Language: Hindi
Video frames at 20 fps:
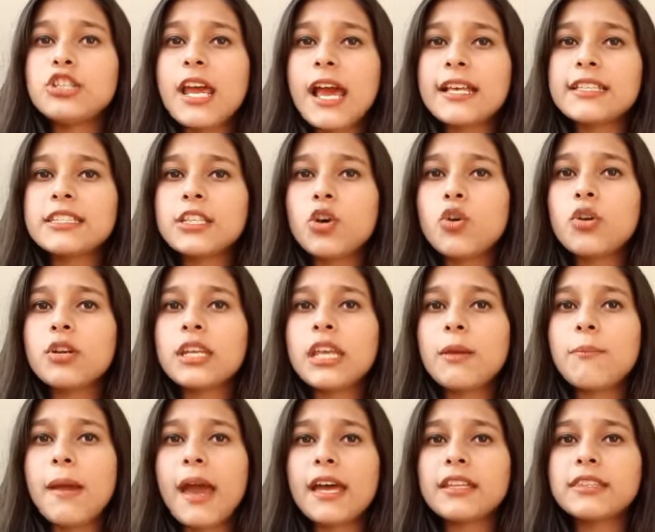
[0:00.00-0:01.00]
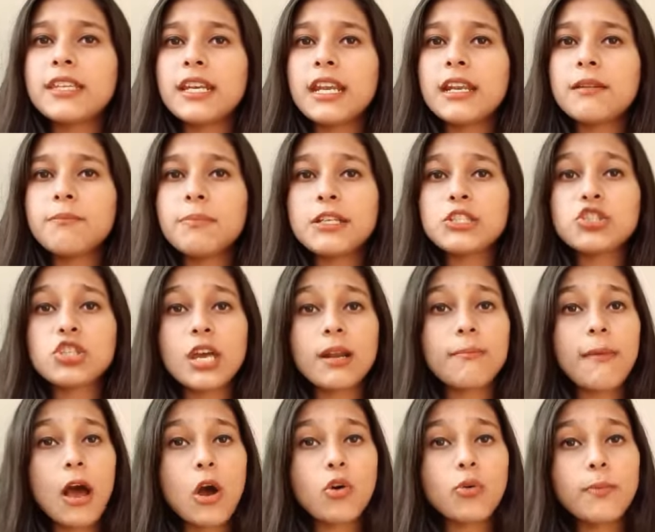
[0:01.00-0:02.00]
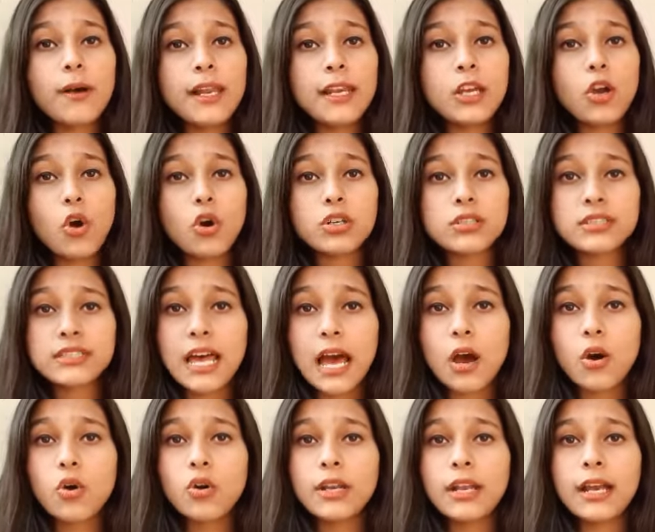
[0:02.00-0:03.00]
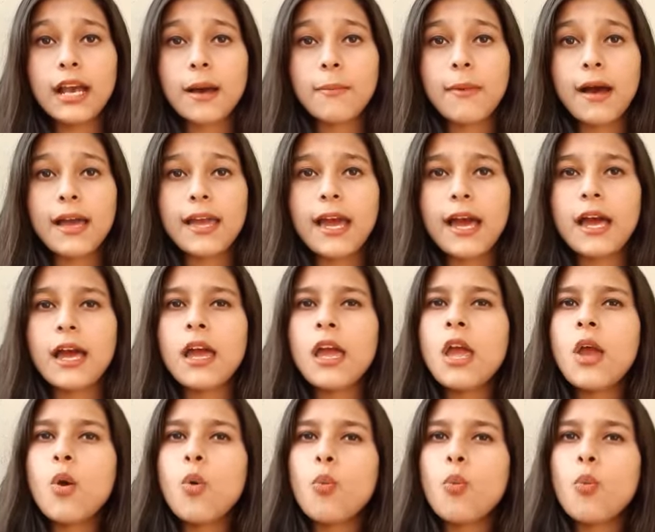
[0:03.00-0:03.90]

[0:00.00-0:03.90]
जैसे उनकी बेहतरीन पिक्चर बाहुबली और साहू ने कमाया है